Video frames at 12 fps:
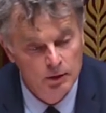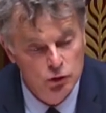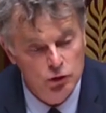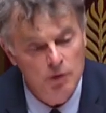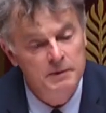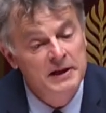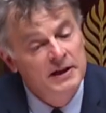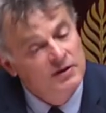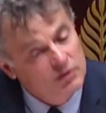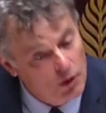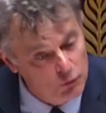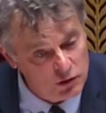Monsieur le
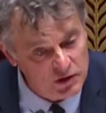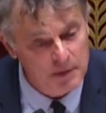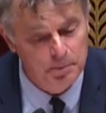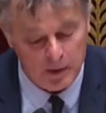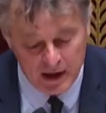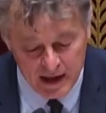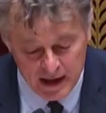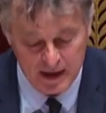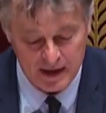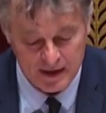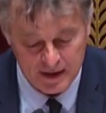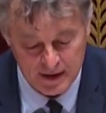ministre, quand vous êtes pris
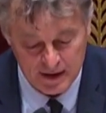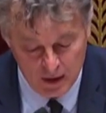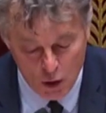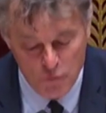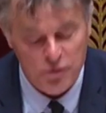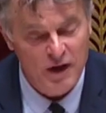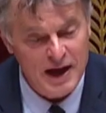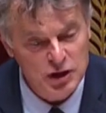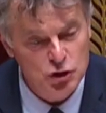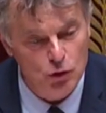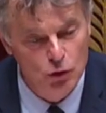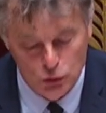au
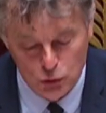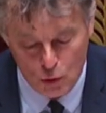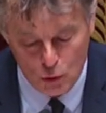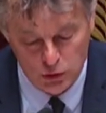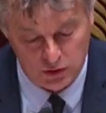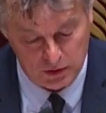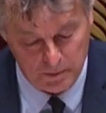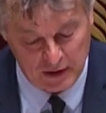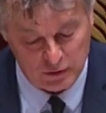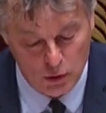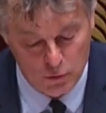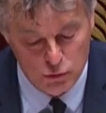flash sur l'autoroute
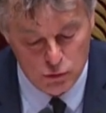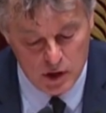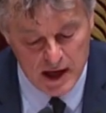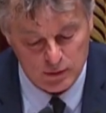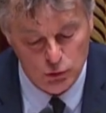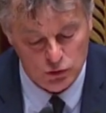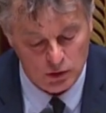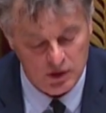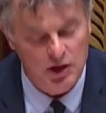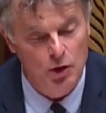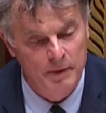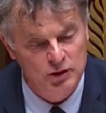parce que vous roulez à 200
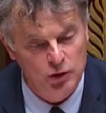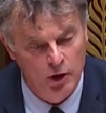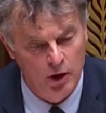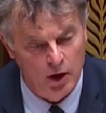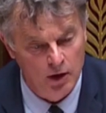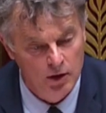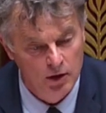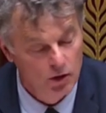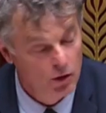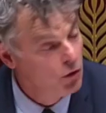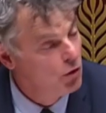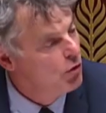km/h,
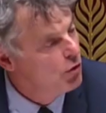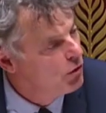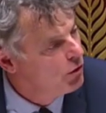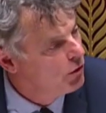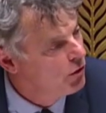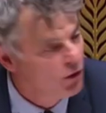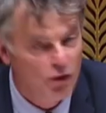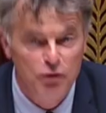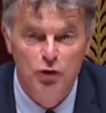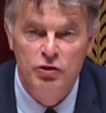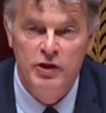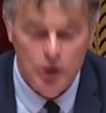
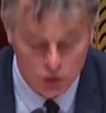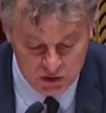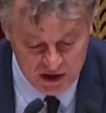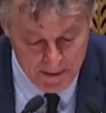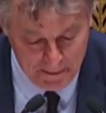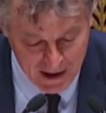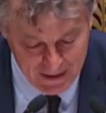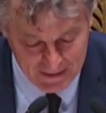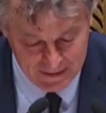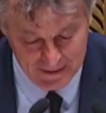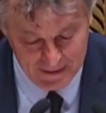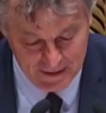vous ne négociez pas.
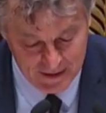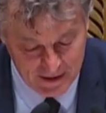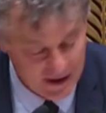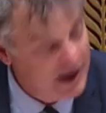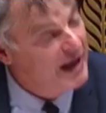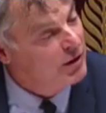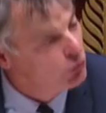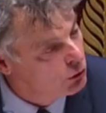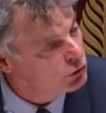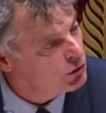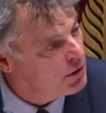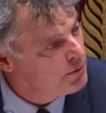Et non
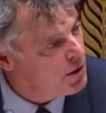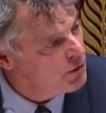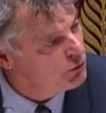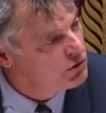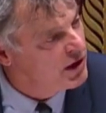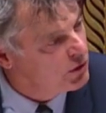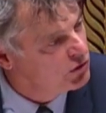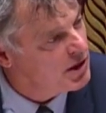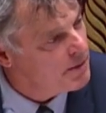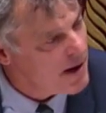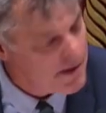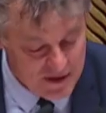seulement vous ne
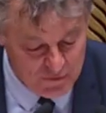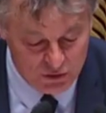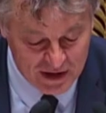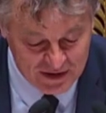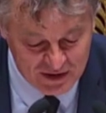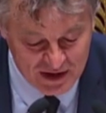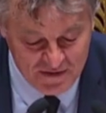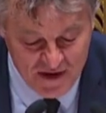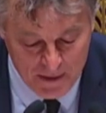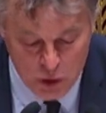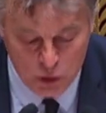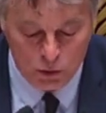négociez pas, mais vous êtes
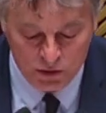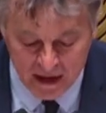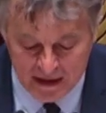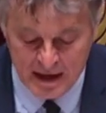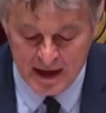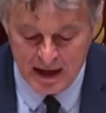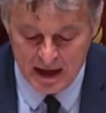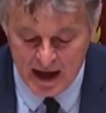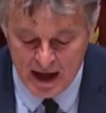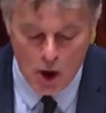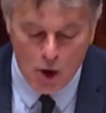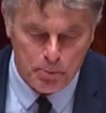sévèrement condamné
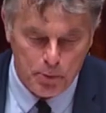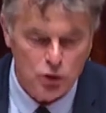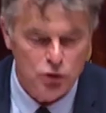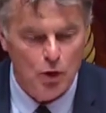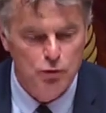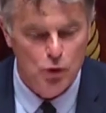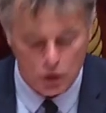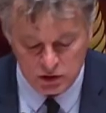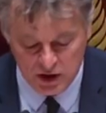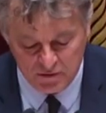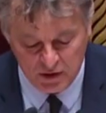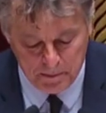et en plus on vous
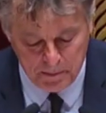retire votre